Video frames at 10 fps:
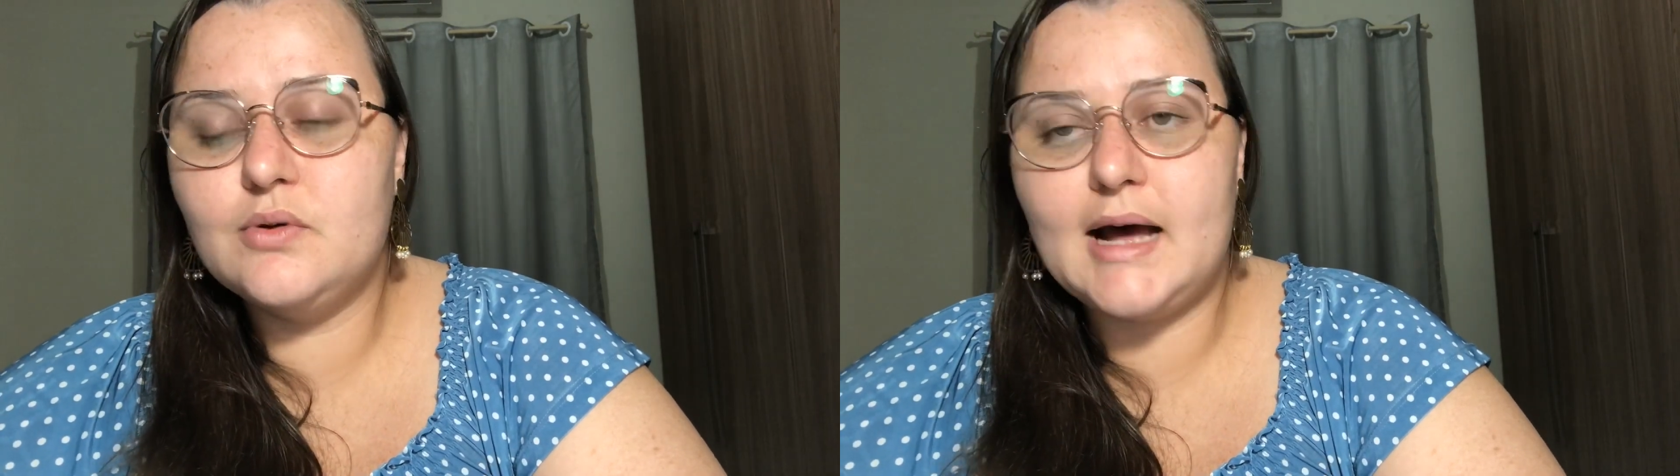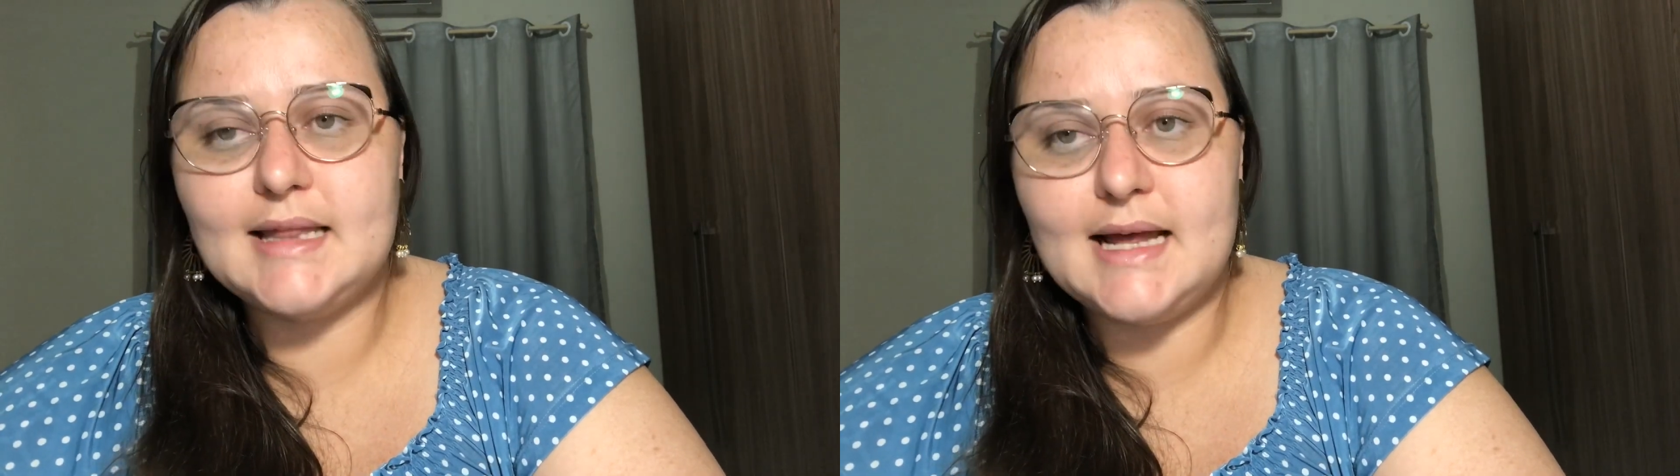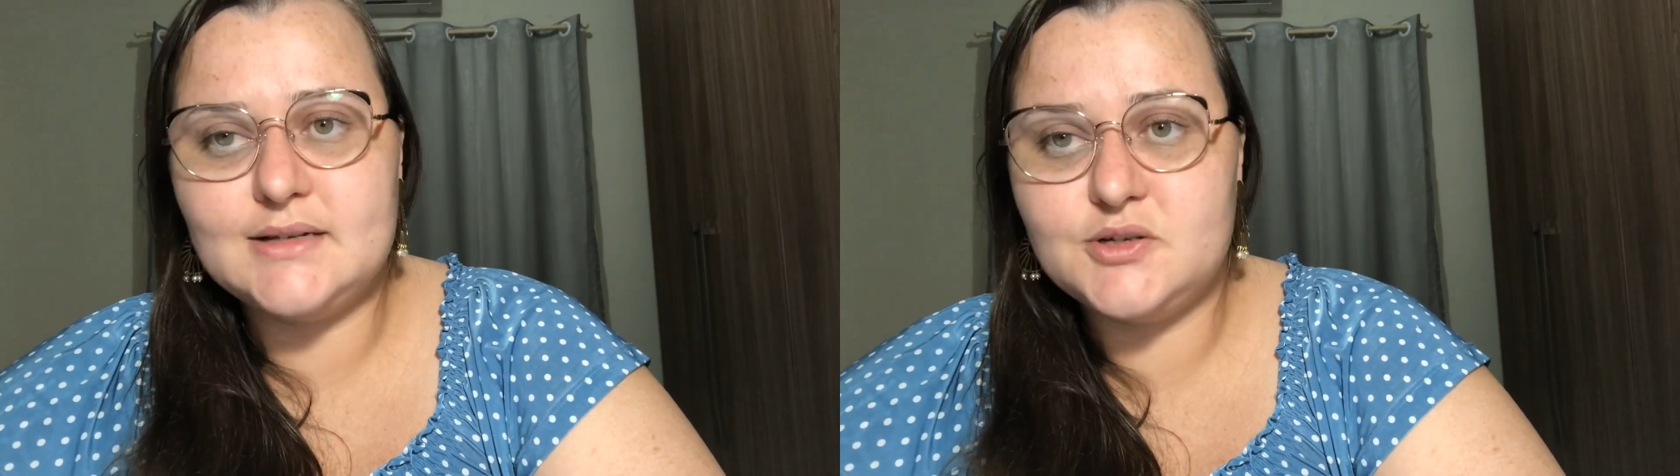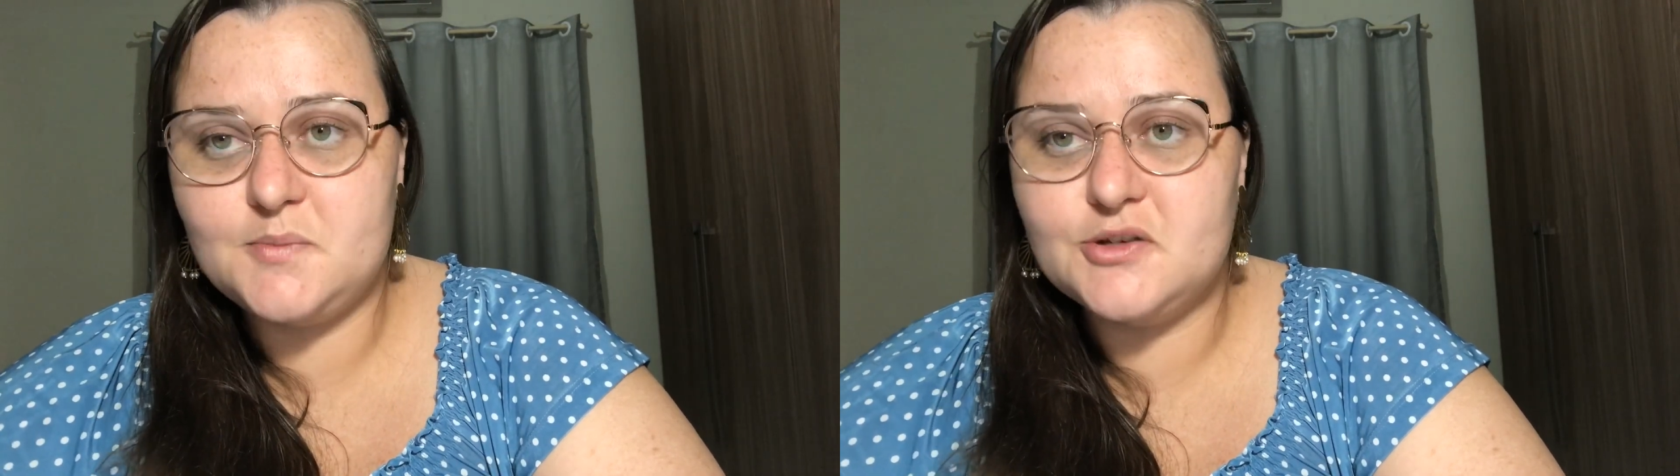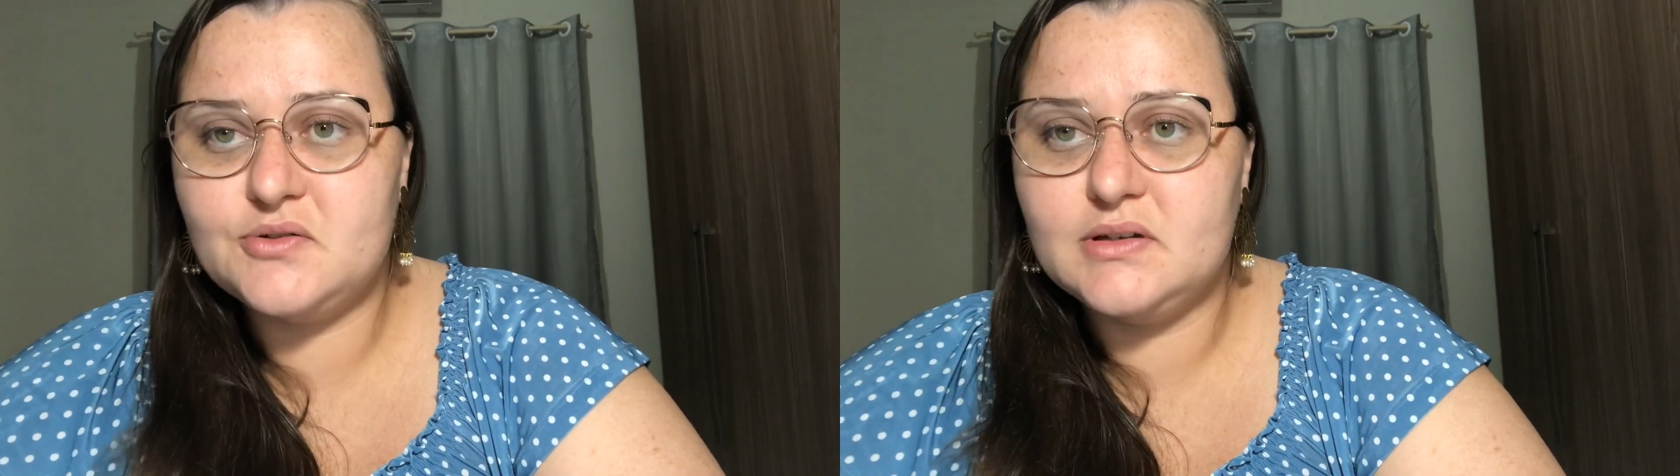cadastro de
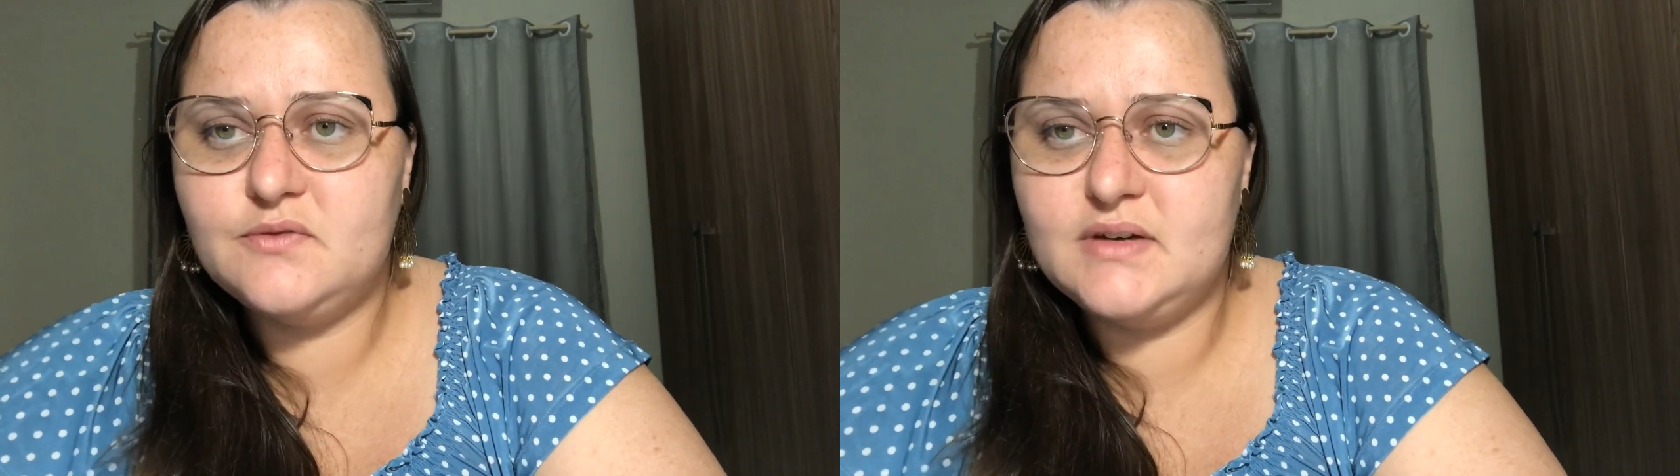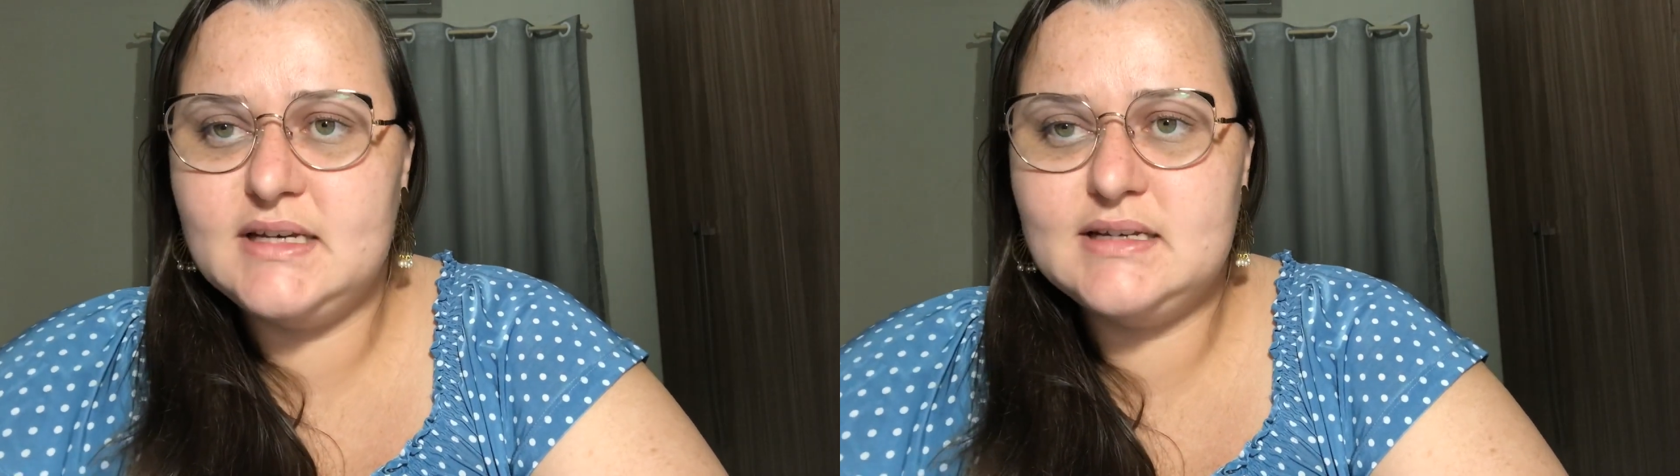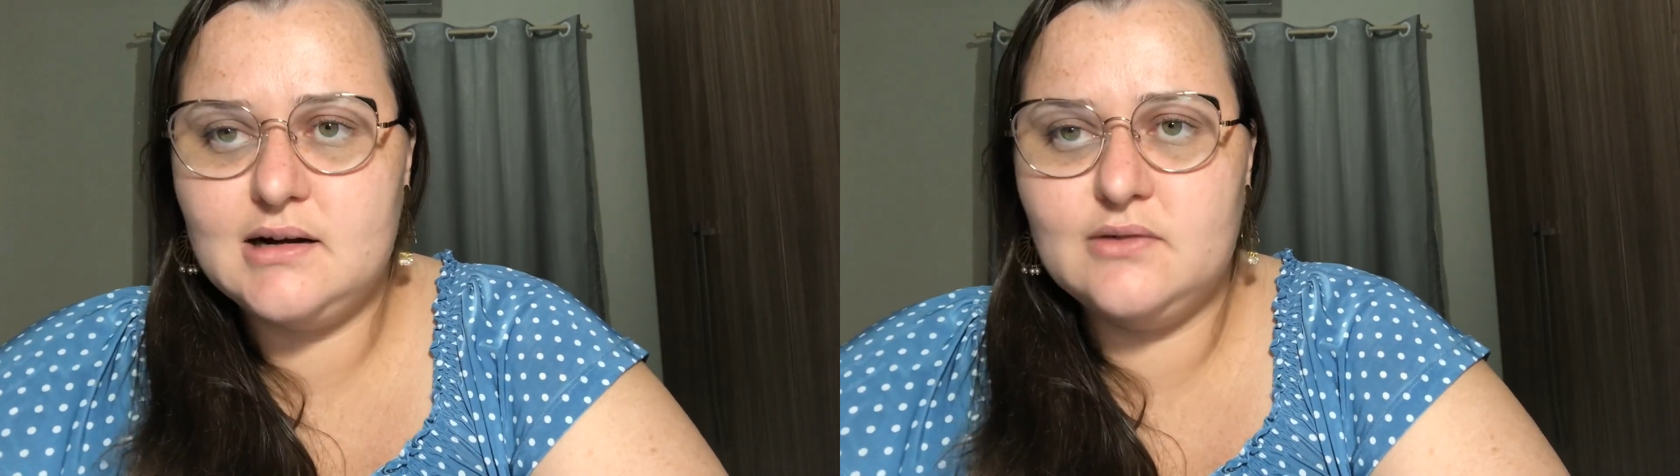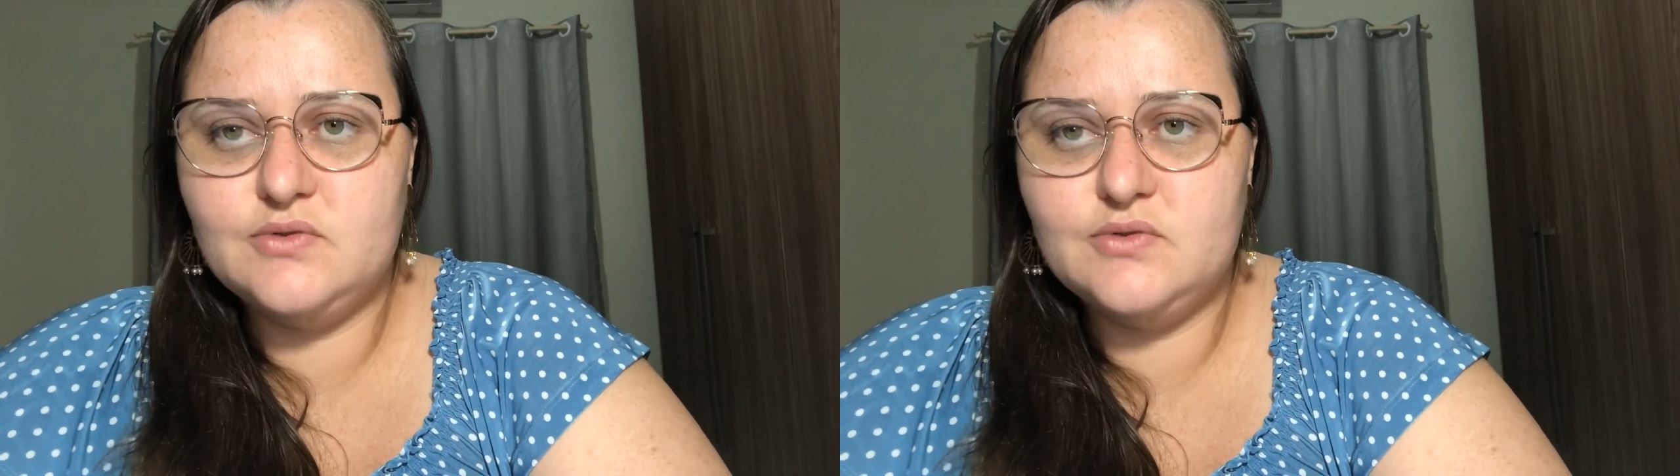pessoas físicas,